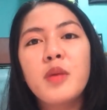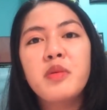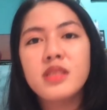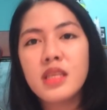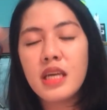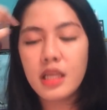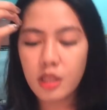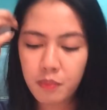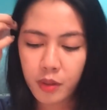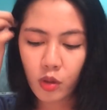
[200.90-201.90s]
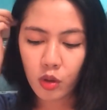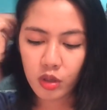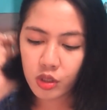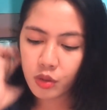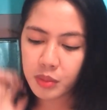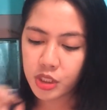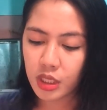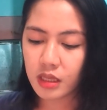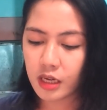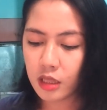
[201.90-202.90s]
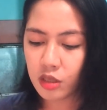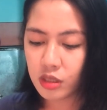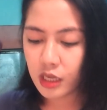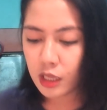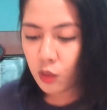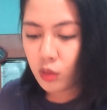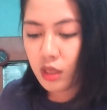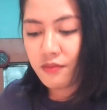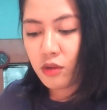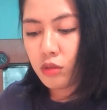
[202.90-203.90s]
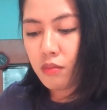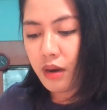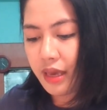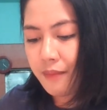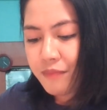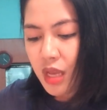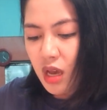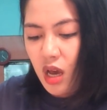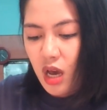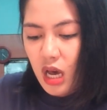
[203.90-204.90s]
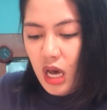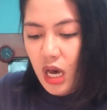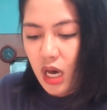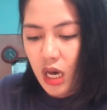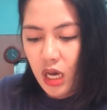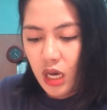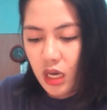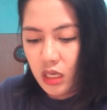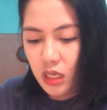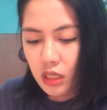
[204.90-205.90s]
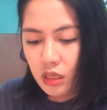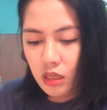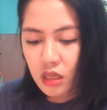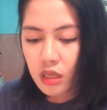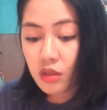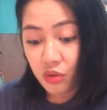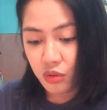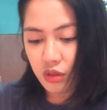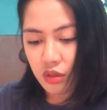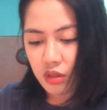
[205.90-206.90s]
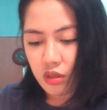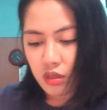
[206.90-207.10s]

tapos na natin panoorin yung official trailer ng Hello Love Goodbye. Ang ganda nun.